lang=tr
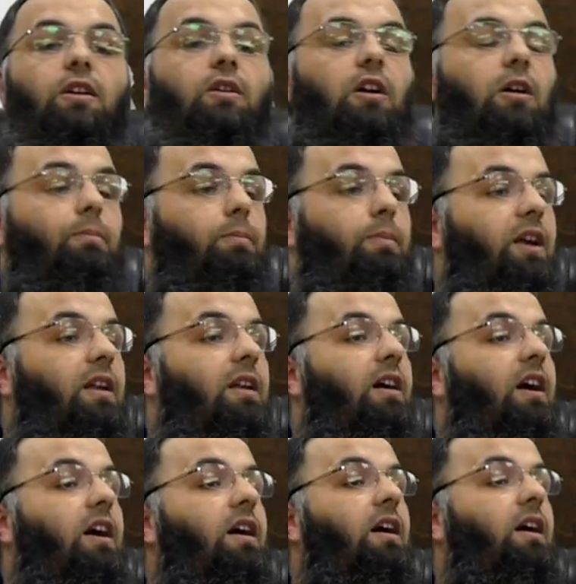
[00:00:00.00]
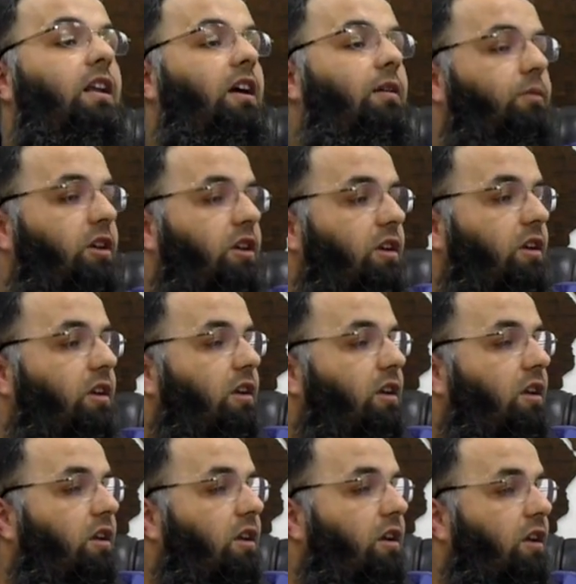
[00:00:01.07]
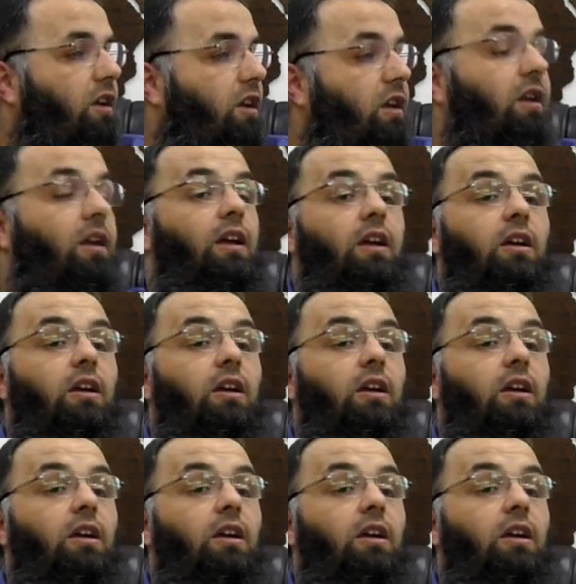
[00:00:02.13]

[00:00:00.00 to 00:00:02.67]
Rabbil Alemin